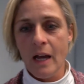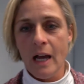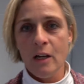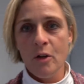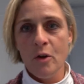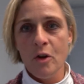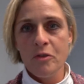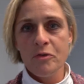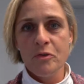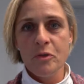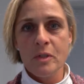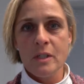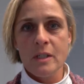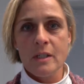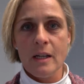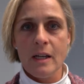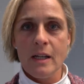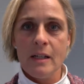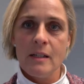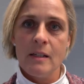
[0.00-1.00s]
alle
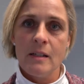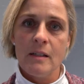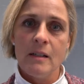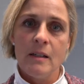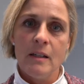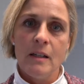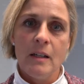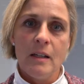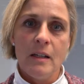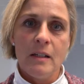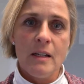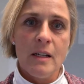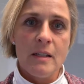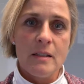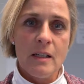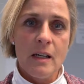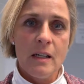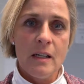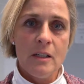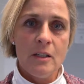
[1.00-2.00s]
Öffnungszeiten der
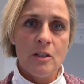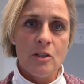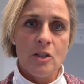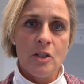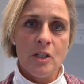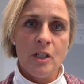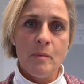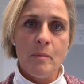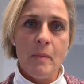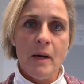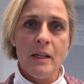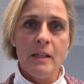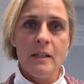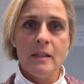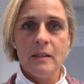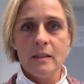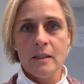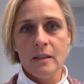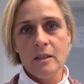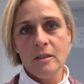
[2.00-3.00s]
saarländischen
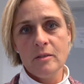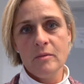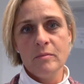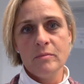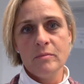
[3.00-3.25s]
Gemeinden drin.